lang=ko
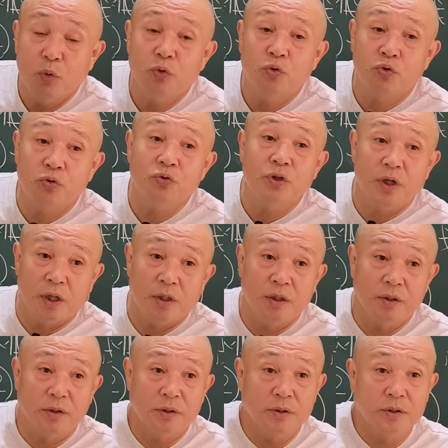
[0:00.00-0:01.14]
보충해야
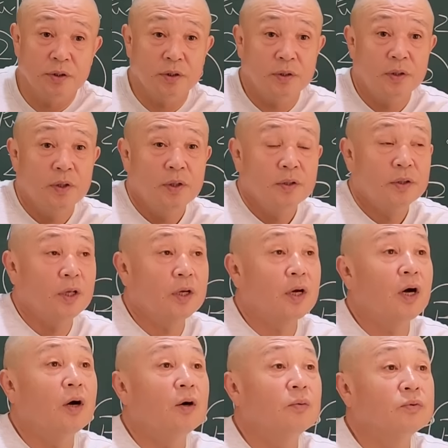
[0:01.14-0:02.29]
되는 거지.
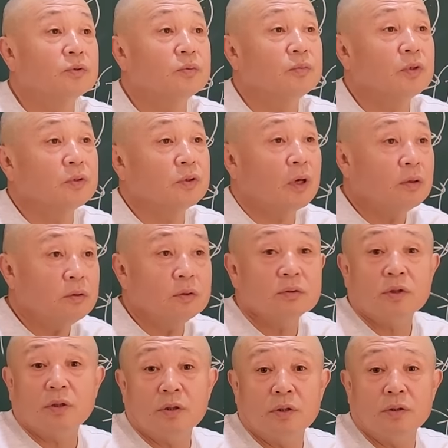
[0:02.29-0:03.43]
내가 없으면 다른 데서
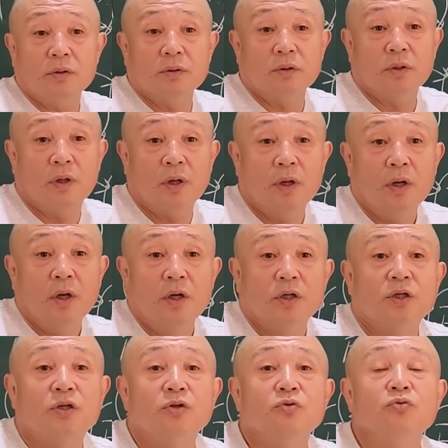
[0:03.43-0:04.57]
찾아야 되는 거야.
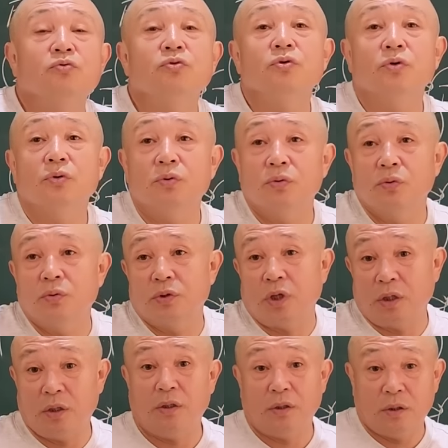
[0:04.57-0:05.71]
기운적으로도
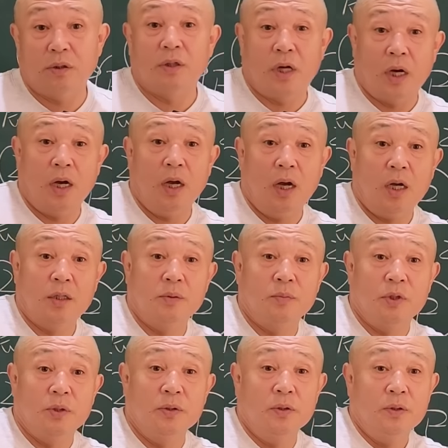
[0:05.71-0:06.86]
찾거나
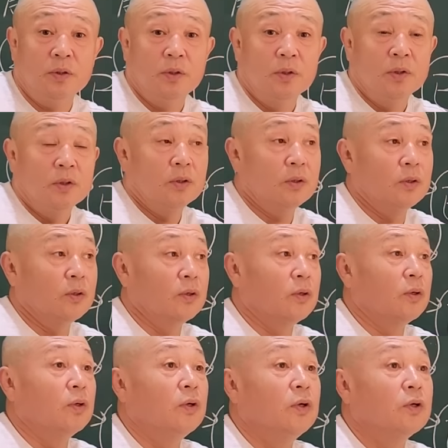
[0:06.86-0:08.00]
아니면
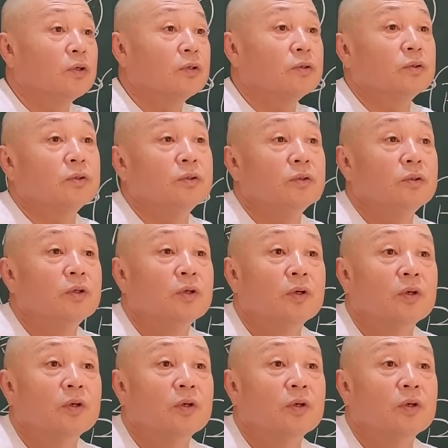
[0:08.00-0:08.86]
그런